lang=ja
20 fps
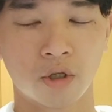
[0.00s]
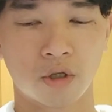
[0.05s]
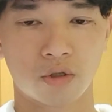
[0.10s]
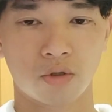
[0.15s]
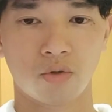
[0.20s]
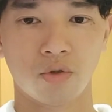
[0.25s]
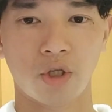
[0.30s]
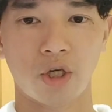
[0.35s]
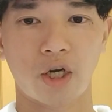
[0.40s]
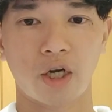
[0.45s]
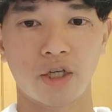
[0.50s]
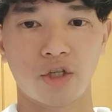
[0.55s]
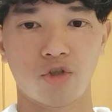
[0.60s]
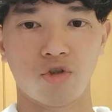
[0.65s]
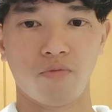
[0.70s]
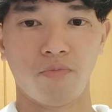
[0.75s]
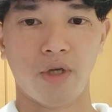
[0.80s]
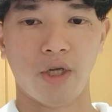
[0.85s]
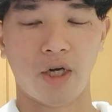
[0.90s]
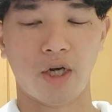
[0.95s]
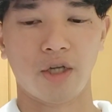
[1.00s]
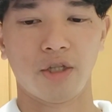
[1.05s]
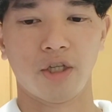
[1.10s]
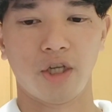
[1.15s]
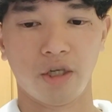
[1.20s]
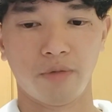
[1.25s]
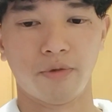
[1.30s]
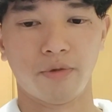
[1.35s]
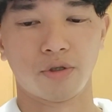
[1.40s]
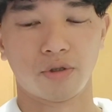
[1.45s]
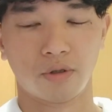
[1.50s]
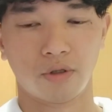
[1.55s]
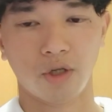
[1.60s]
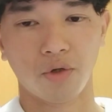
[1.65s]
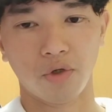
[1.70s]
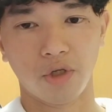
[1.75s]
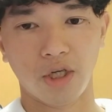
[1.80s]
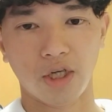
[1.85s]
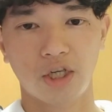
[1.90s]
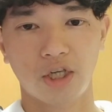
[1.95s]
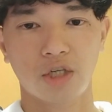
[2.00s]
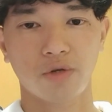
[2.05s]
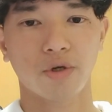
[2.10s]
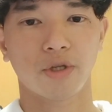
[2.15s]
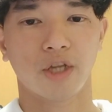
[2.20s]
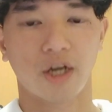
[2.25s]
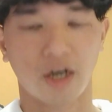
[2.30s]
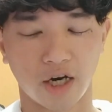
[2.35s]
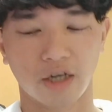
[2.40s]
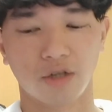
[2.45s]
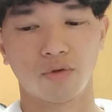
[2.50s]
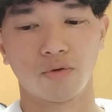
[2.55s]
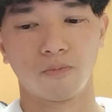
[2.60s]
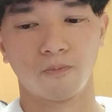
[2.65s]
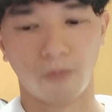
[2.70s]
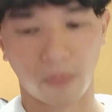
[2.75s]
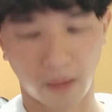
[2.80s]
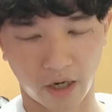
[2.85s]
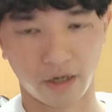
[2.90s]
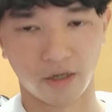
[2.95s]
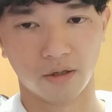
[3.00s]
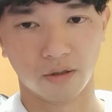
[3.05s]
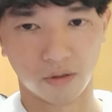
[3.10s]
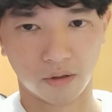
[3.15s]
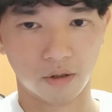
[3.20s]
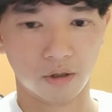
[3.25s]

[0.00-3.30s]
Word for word: そんな感じのメーカーになりますなので歴史は長いと、はい、